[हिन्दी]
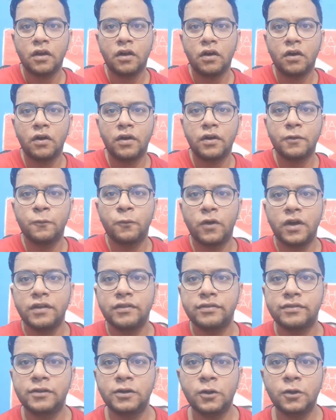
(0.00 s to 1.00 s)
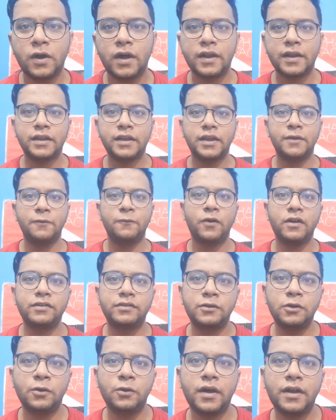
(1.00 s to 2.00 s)
और वॉइस स्लो आ रही है
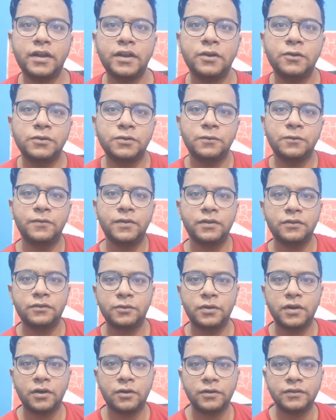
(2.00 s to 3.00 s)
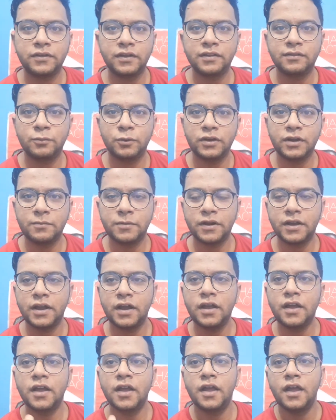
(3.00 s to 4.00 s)
वॉइस स्लो आ रही हो तो फिर थोड़ा और तेज़ बोलना
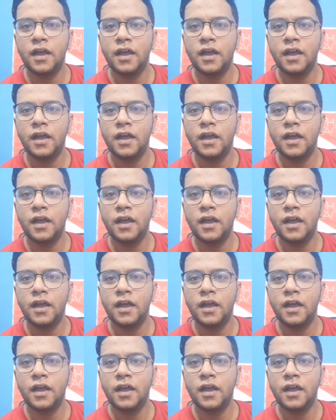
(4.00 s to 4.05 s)
पड़ेगा